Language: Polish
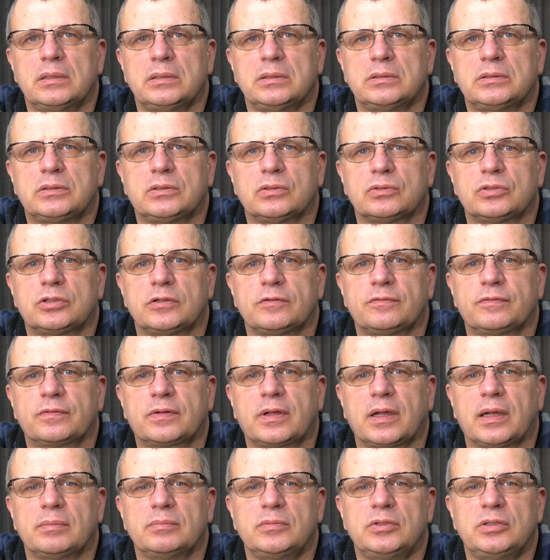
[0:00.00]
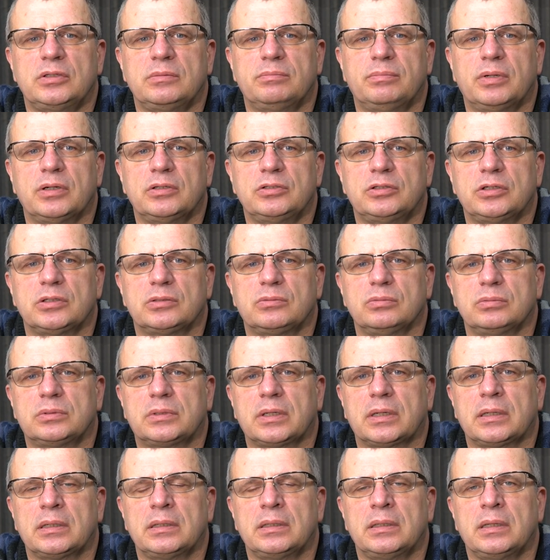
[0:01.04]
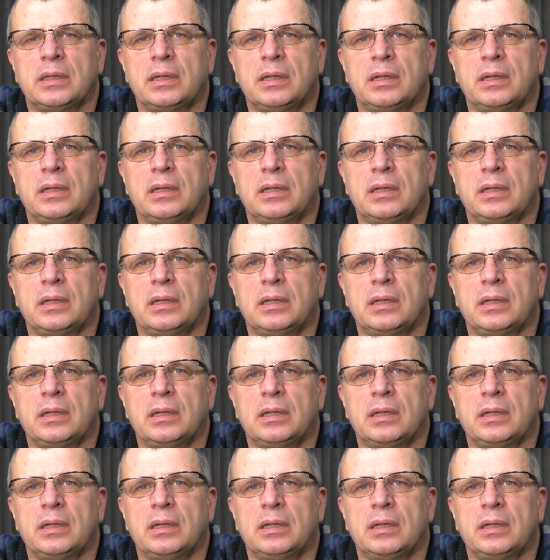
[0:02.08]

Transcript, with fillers: y, soczewkami i będzie tutaj